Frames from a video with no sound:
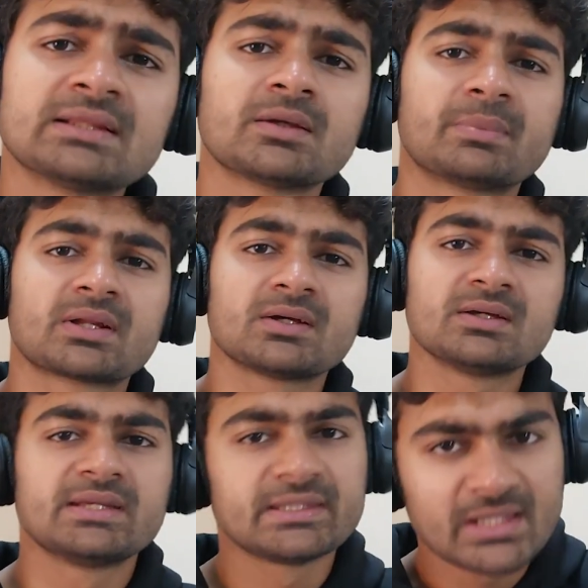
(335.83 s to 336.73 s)
அதுக்கு பிறகு
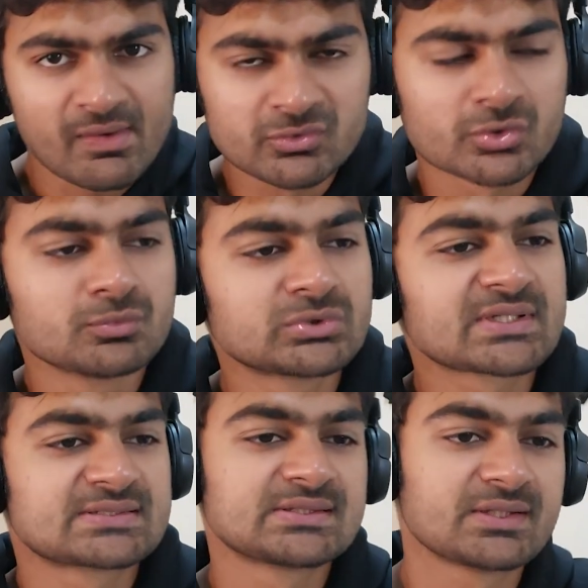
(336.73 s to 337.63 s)
ஏதாவது ஒரு
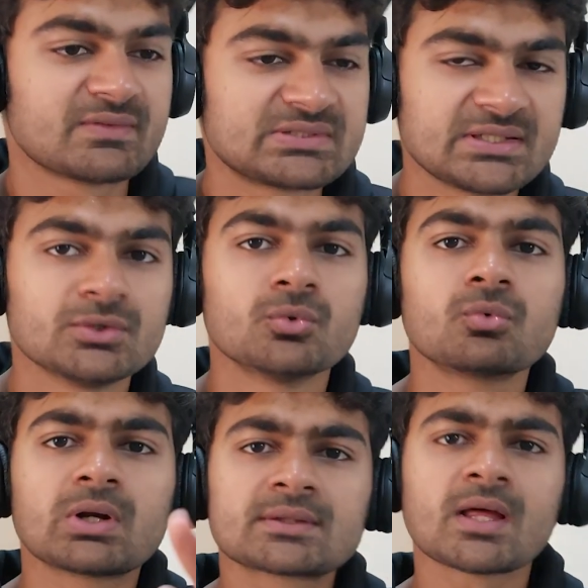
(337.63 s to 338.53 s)
மூத்திர சந்தில் வச்சு
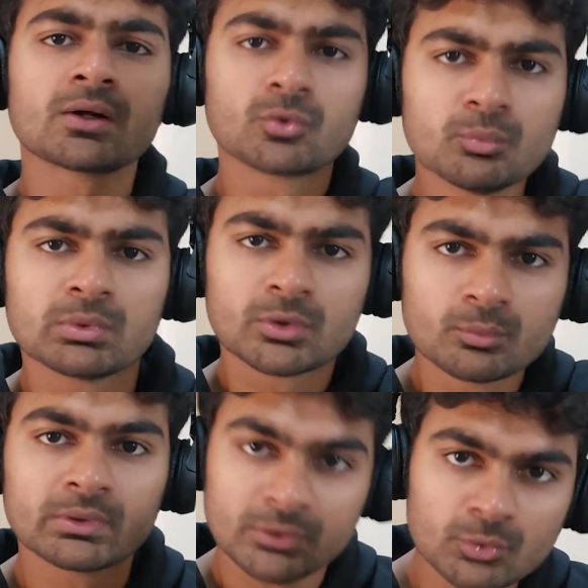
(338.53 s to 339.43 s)
உங்களை தான் கும்மு கும்முன்னு